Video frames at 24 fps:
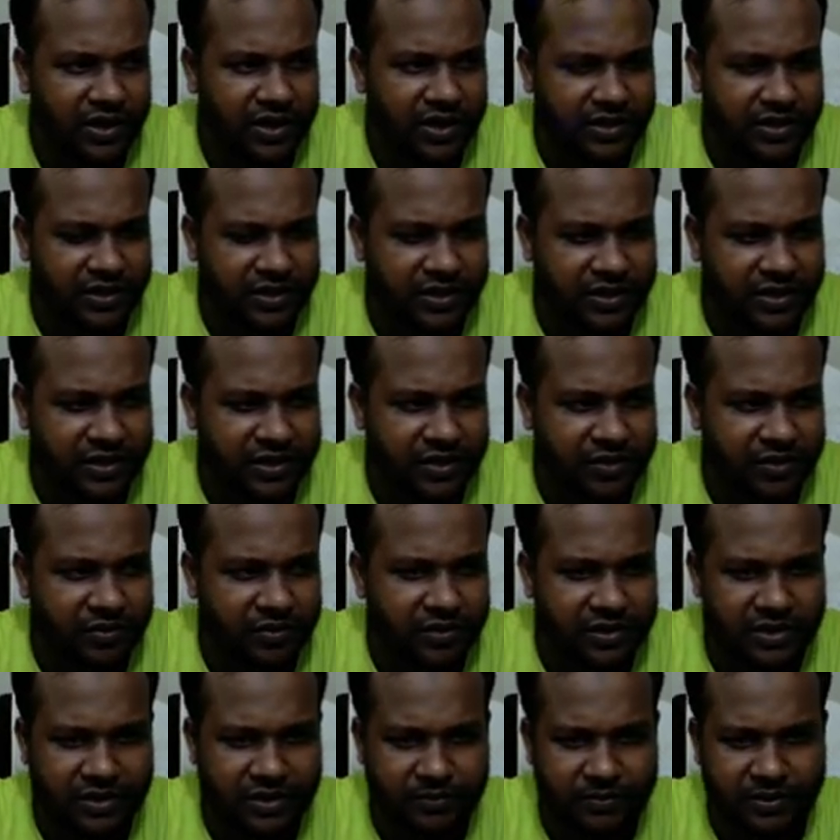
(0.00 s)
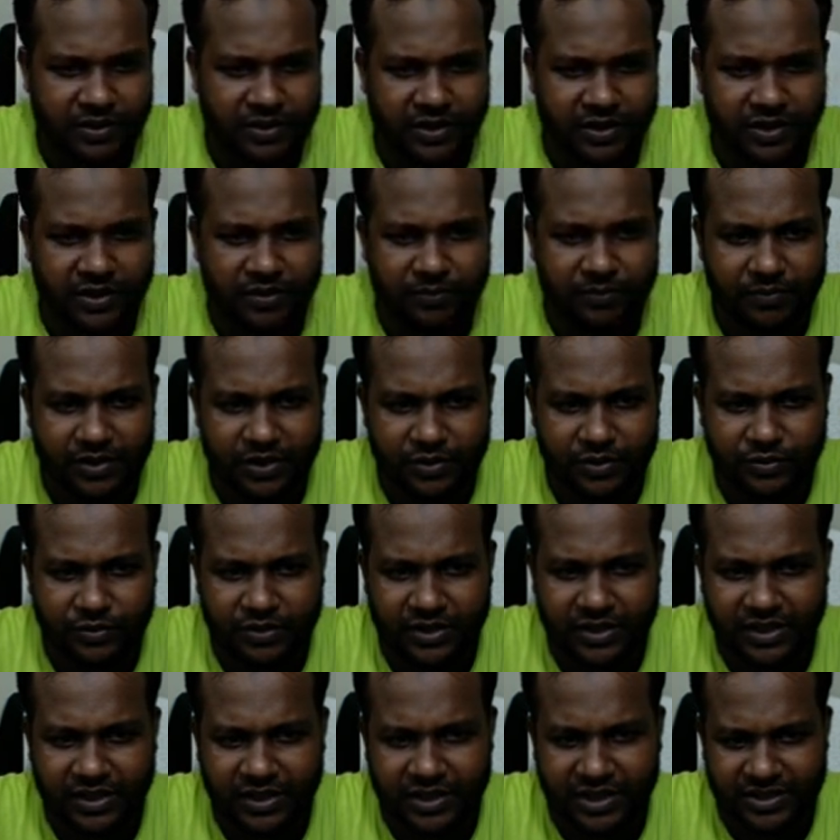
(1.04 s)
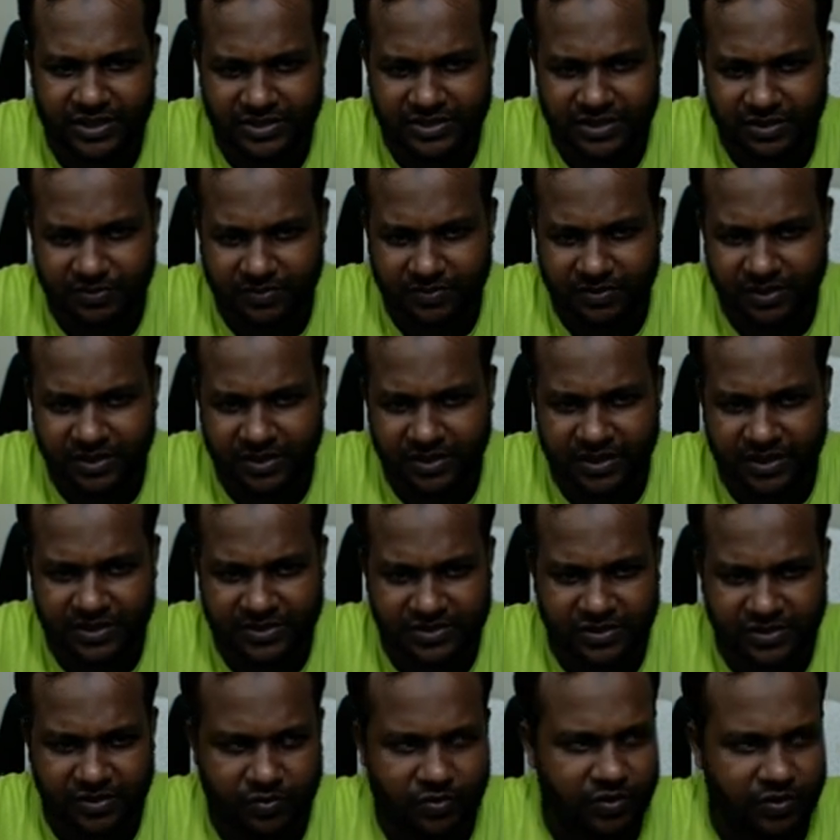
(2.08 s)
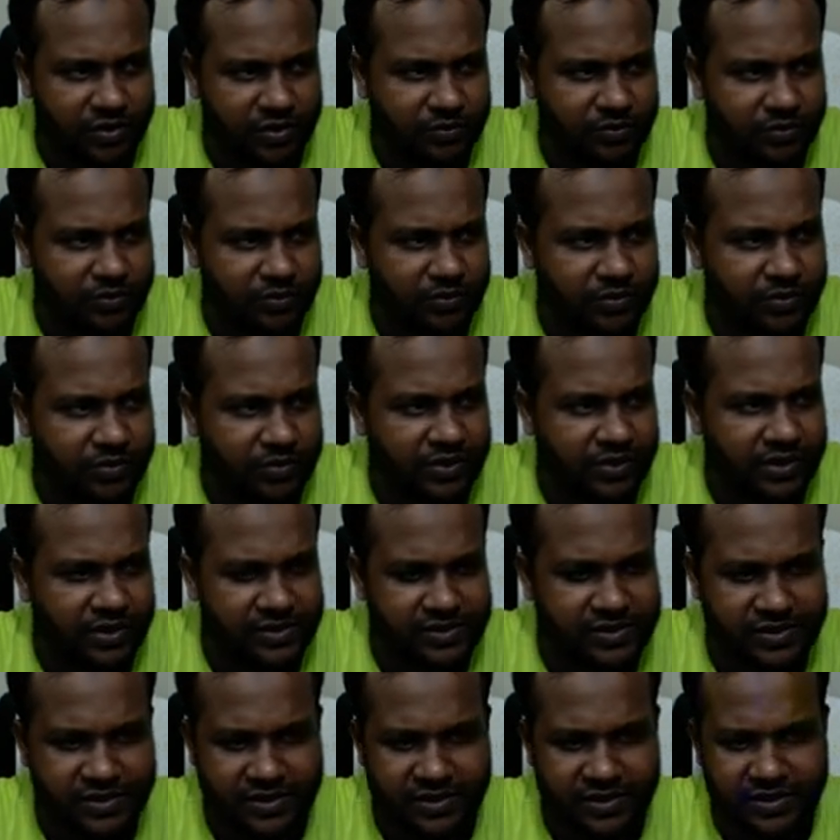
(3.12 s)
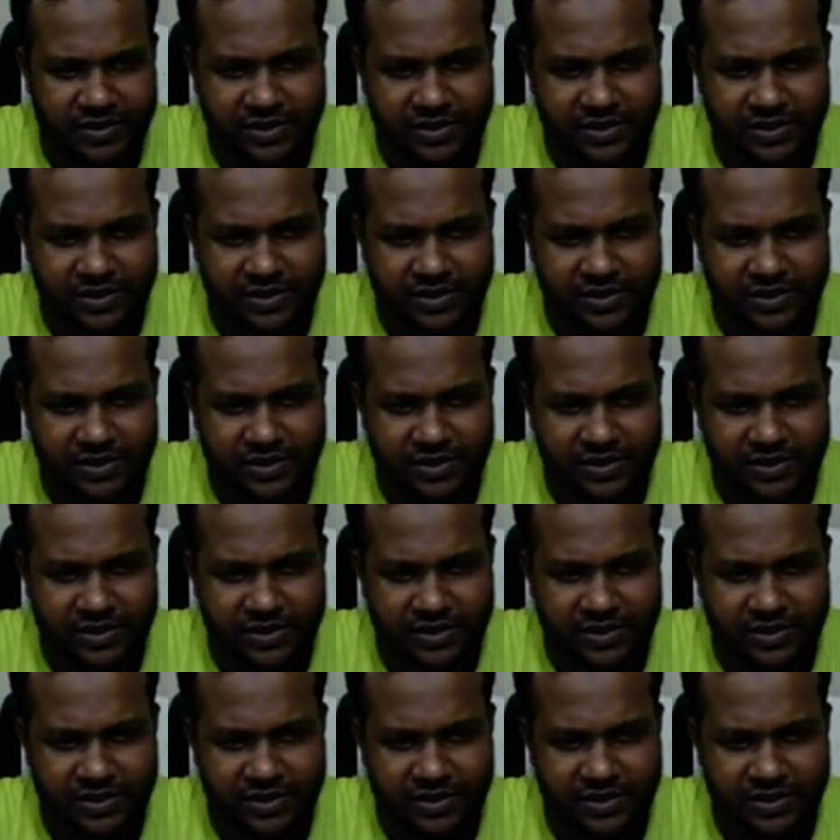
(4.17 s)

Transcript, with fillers: একটা রেক্টেঙ্গুলার টাইপের নিলাম কিন্তু এটাকে রাস্টার বানায় রাস্টার করে নেব ঠিক আছে